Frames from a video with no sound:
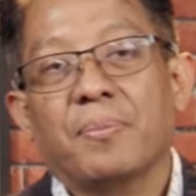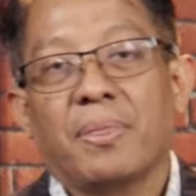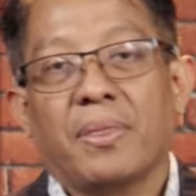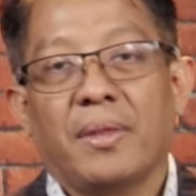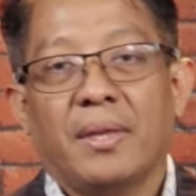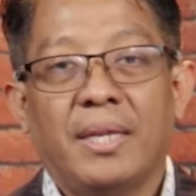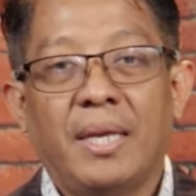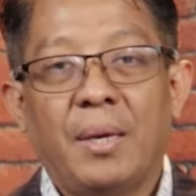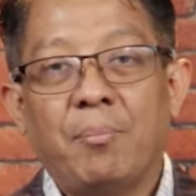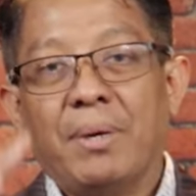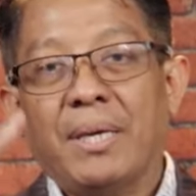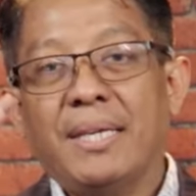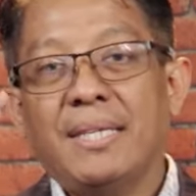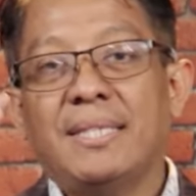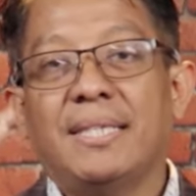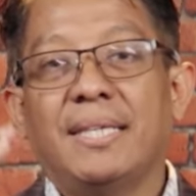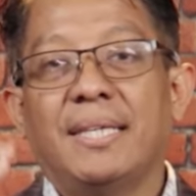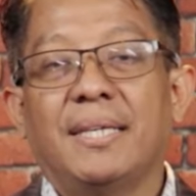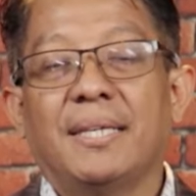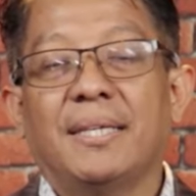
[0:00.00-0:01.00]
Dia
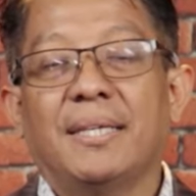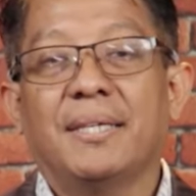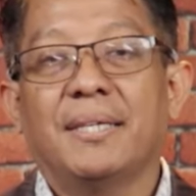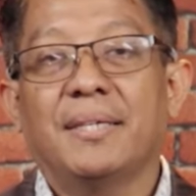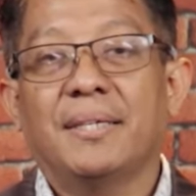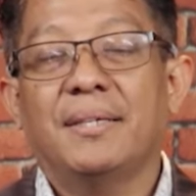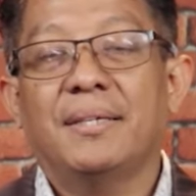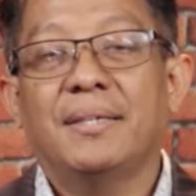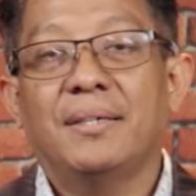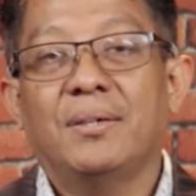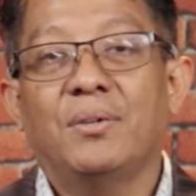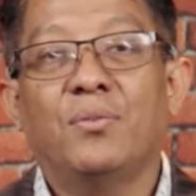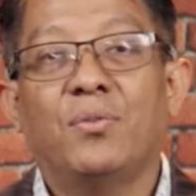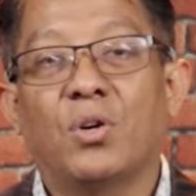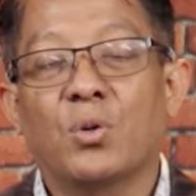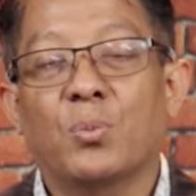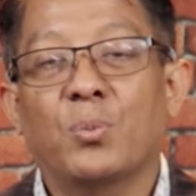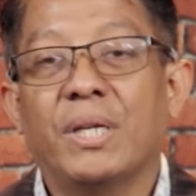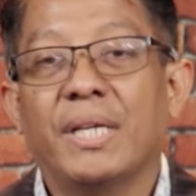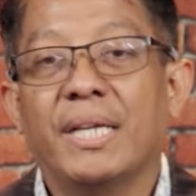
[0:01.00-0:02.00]
mengisi
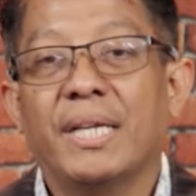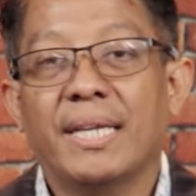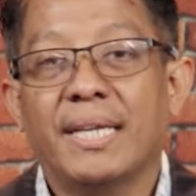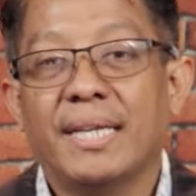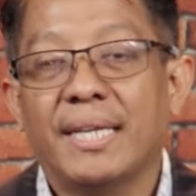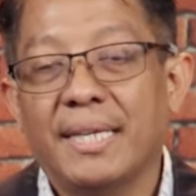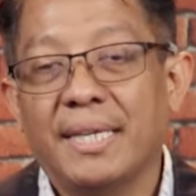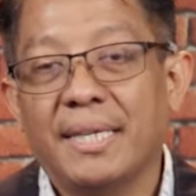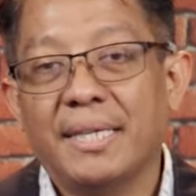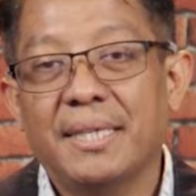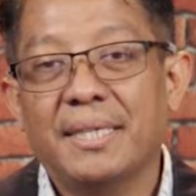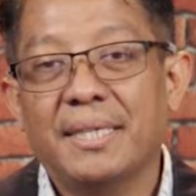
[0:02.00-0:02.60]
formulir ini.